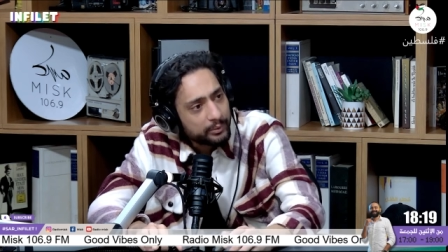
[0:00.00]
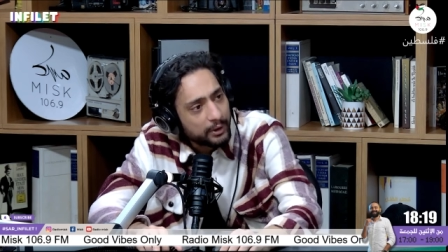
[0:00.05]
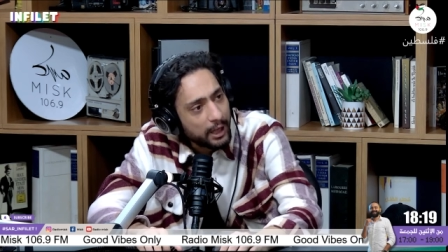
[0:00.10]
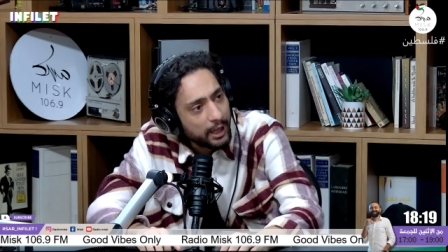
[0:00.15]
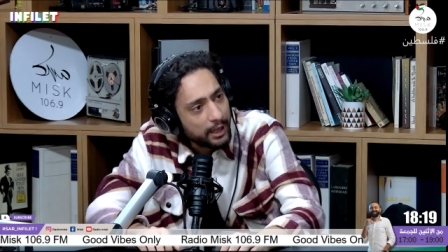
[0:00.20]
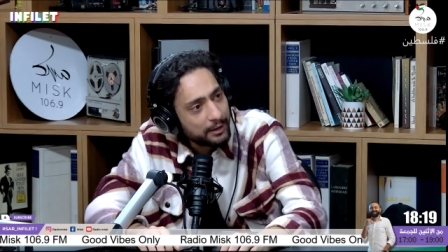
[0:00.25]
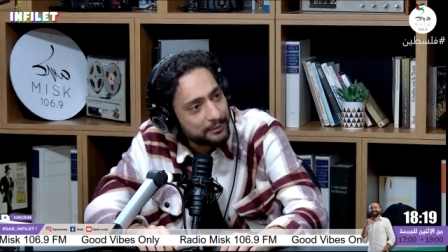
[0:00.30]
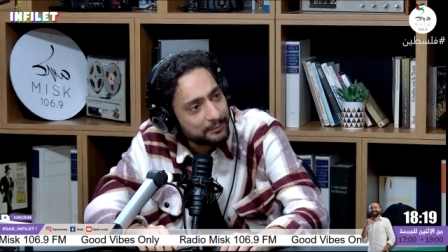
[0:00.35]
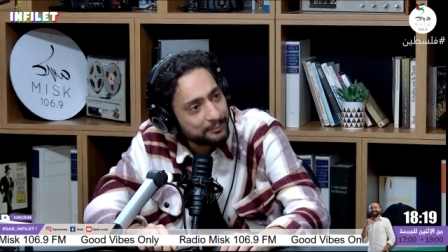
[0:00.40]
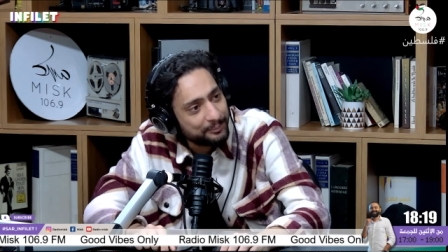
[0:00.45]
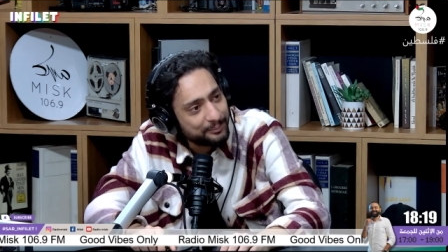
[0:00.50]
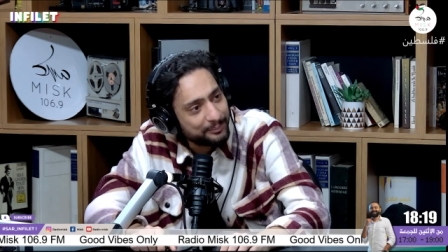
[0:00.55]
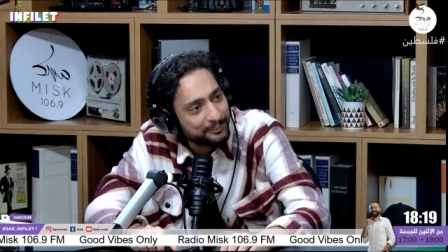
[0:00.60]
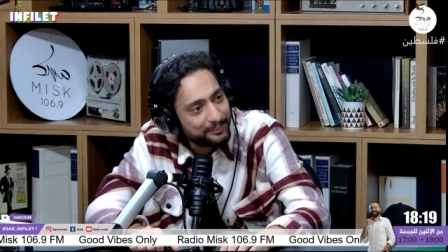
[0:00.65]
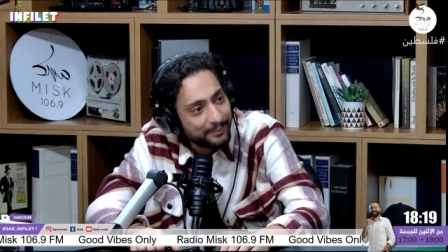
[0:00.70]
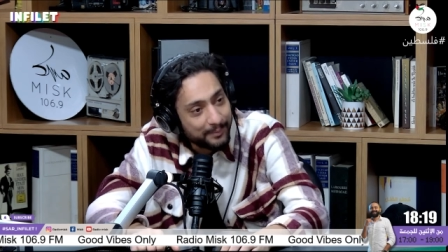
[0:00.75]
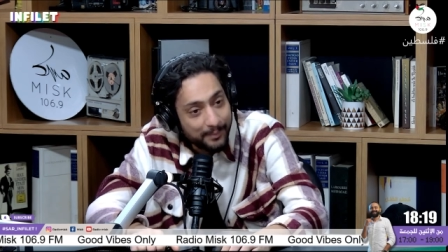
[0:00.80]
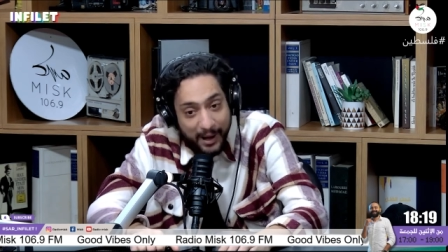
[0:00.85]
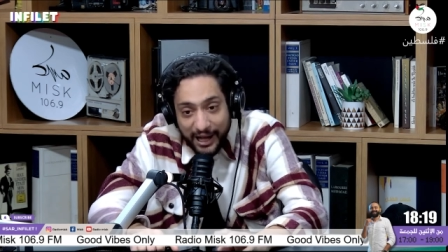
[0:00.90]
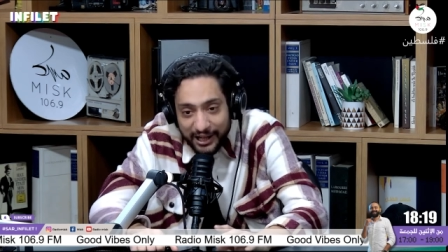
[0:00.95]
طيب.
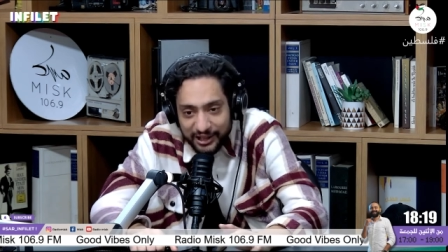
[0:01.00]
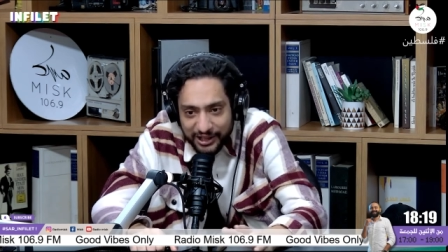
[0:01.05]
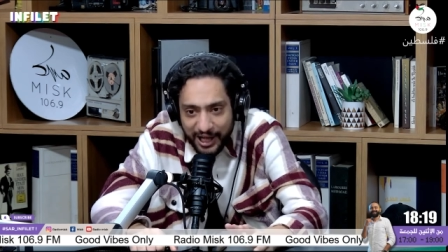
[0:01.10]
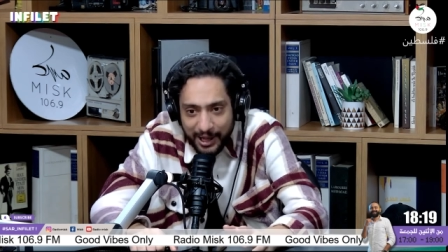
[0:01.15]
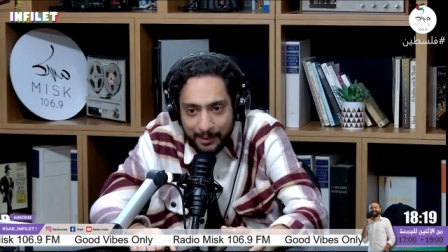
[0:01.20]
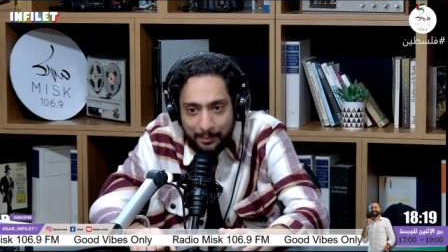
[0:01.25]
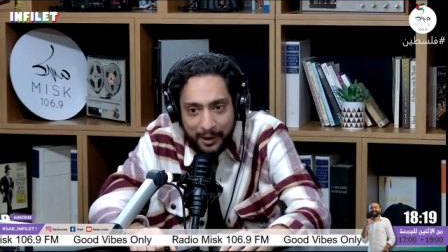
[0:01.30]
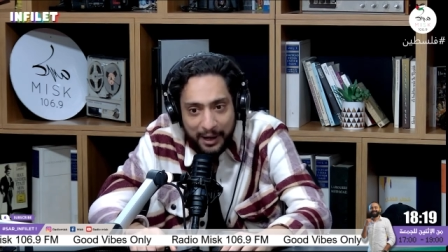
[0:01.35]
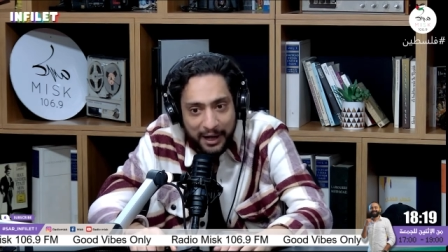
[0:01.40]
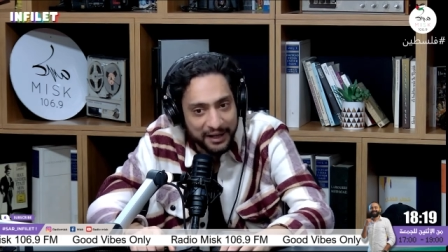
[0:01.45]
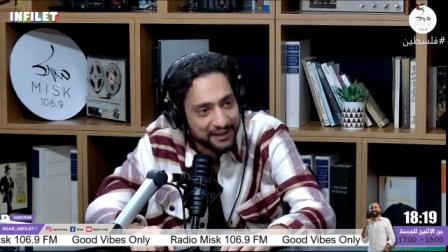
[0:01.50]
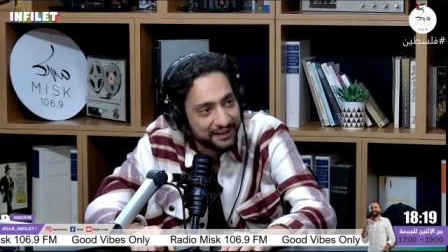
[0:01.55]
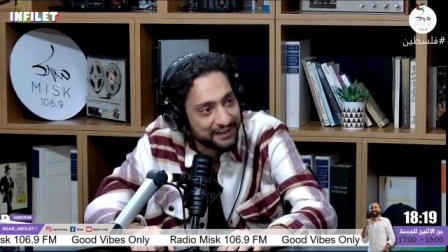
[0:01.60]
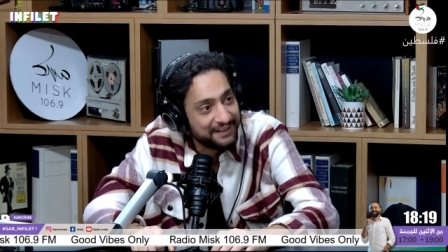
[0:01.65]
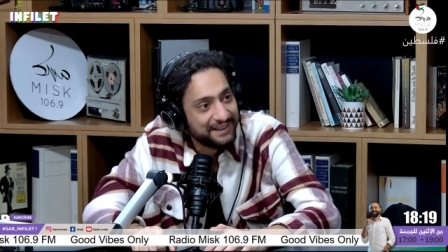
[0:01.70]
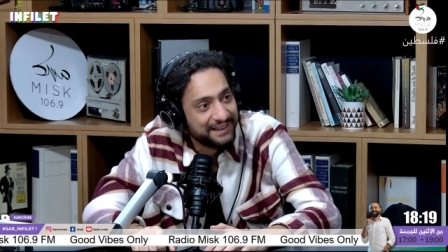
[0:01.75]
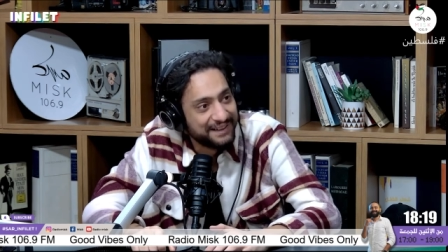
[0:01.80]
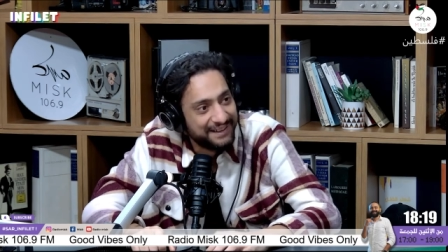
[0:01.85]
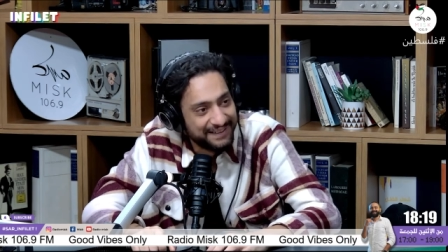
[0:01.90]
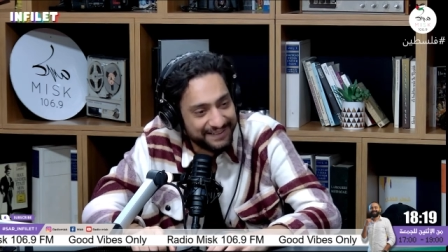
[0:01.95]
ما عادش لاعب معاك
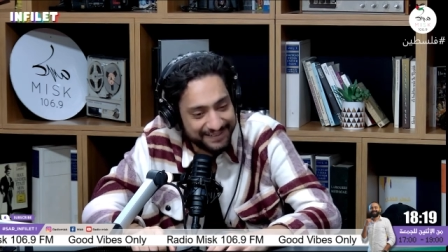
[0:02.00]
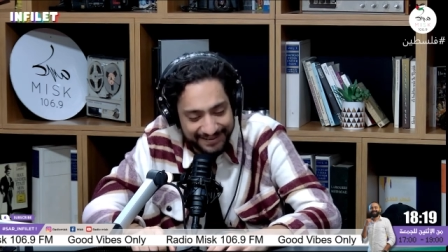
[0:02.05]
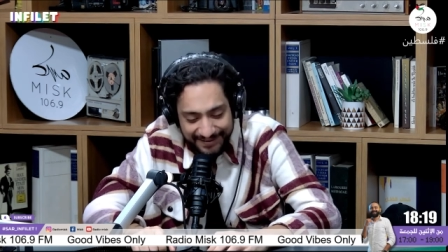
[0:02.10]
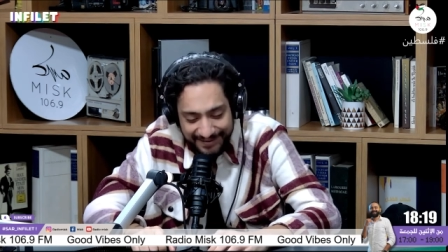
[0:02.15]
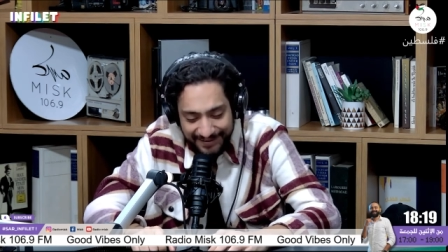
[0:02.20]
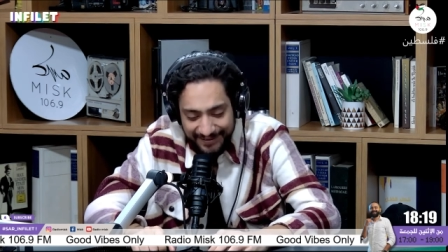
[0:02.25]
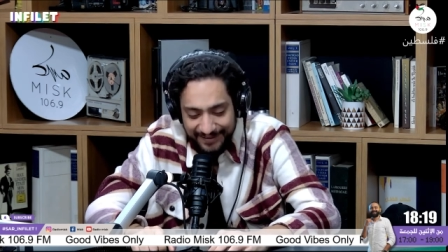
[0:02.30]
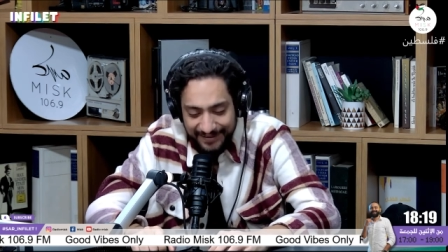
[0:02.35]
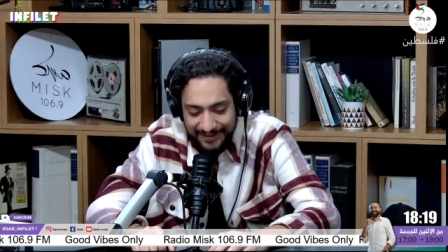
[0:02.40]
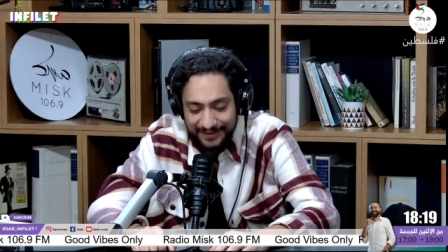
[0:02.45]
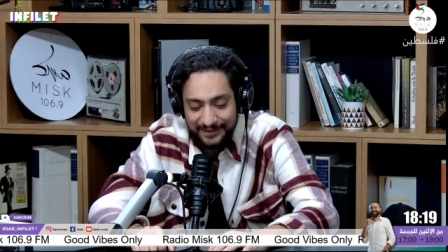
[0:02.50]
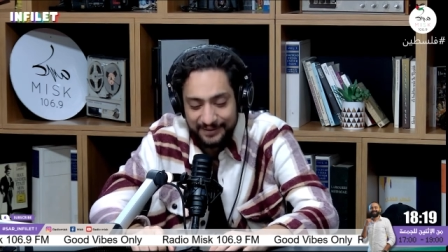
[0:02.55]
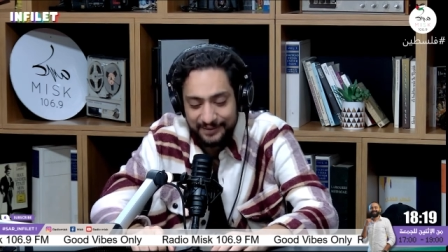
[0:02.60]
يلا قبل ما